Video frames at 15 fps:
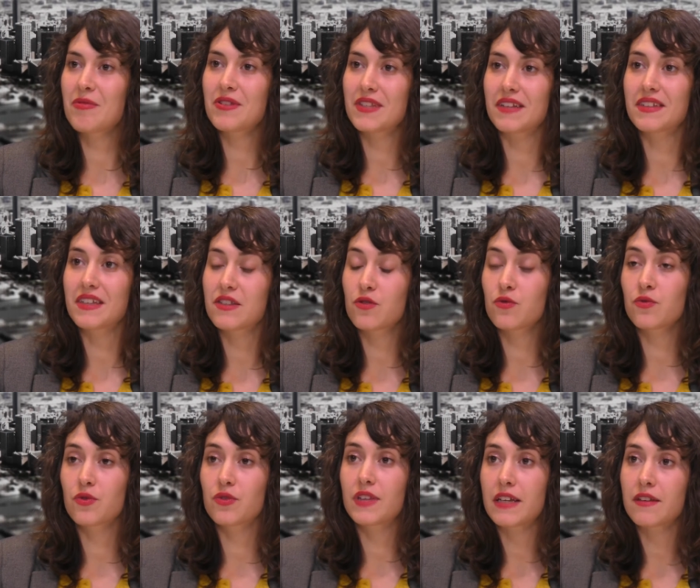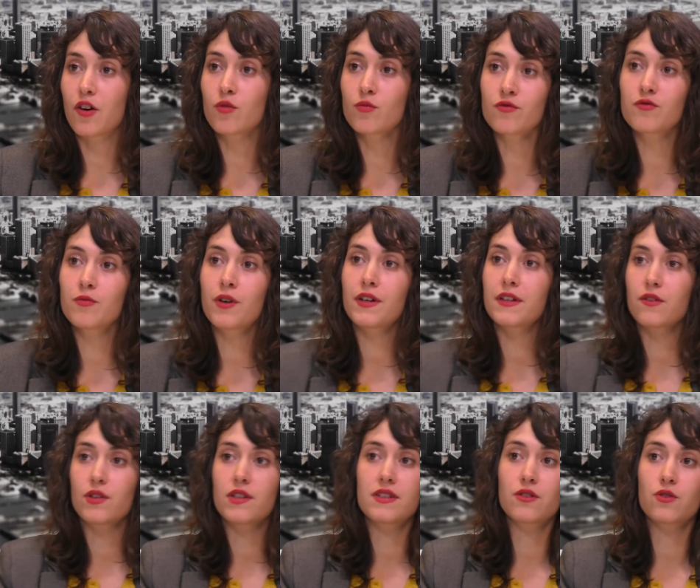cette question de d'être en mouvement et dans
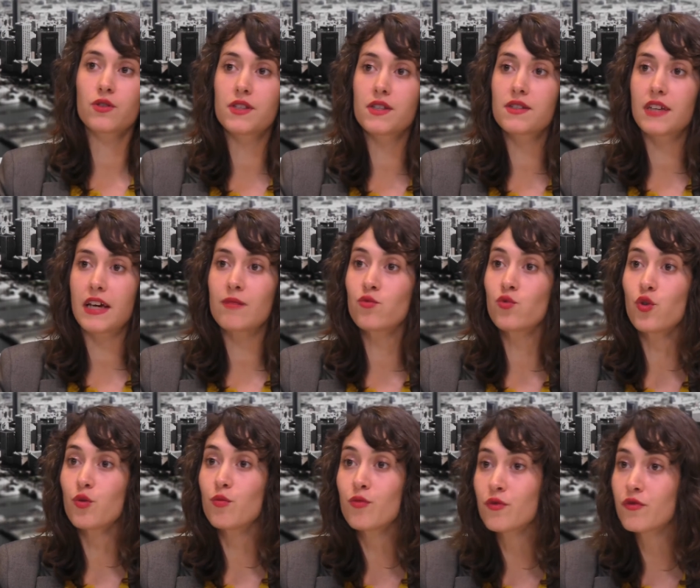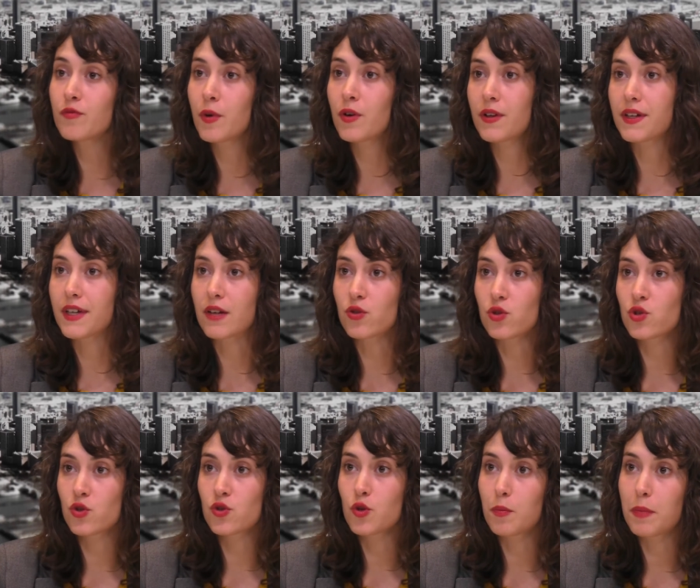les mm. écosystèmes où le mouvement est quelque
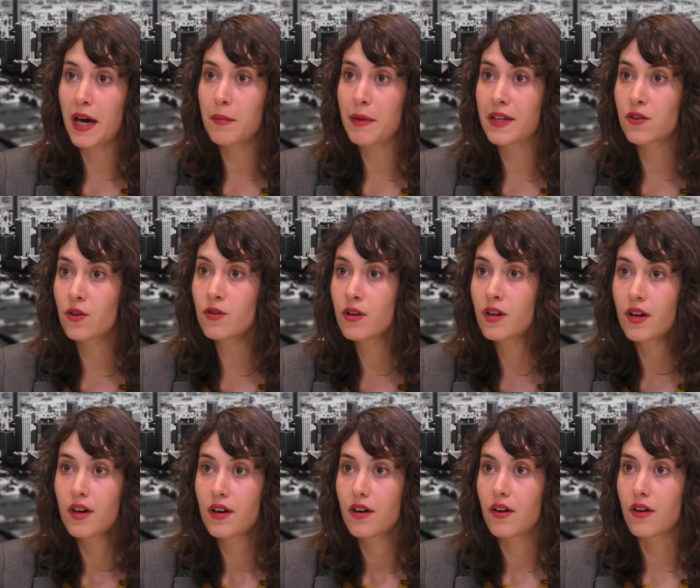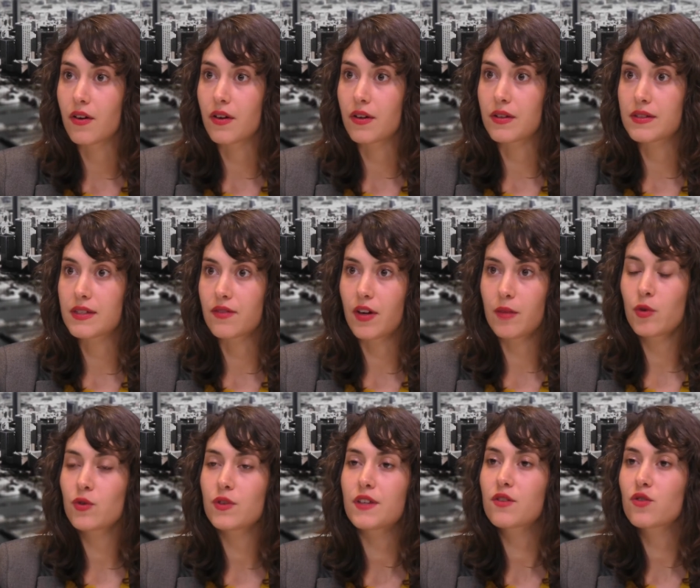chose de permanent, euh, c'est vraiment
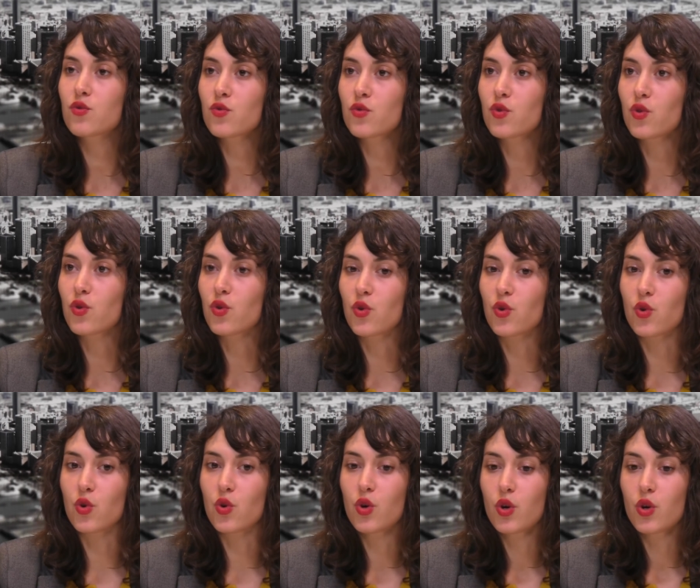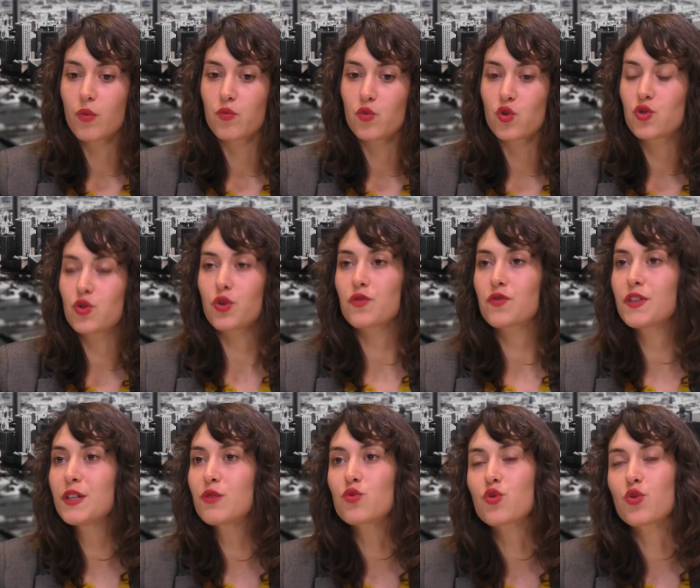une question de, de
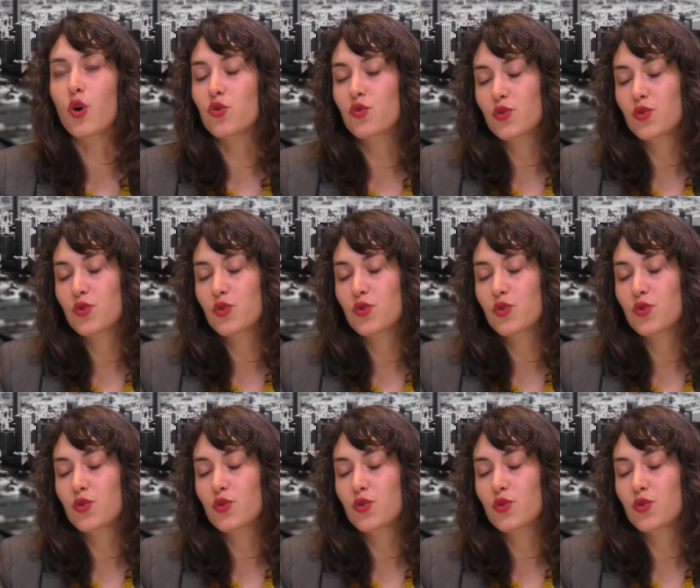survie ou en tout